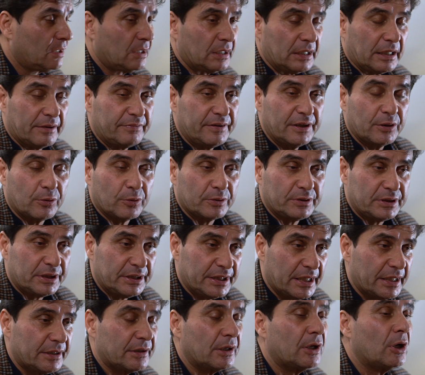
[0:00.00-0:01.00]
la vie
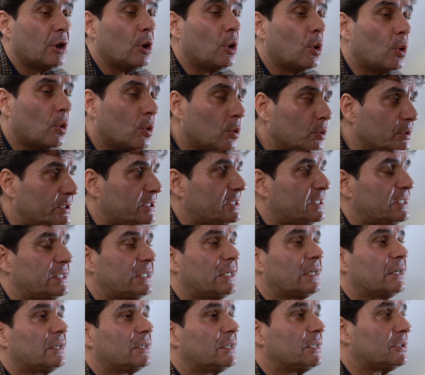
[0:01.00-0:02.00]
quotidienne
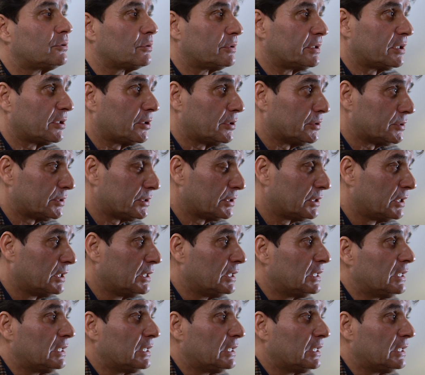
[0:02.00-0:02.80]
aussi est onéreuse.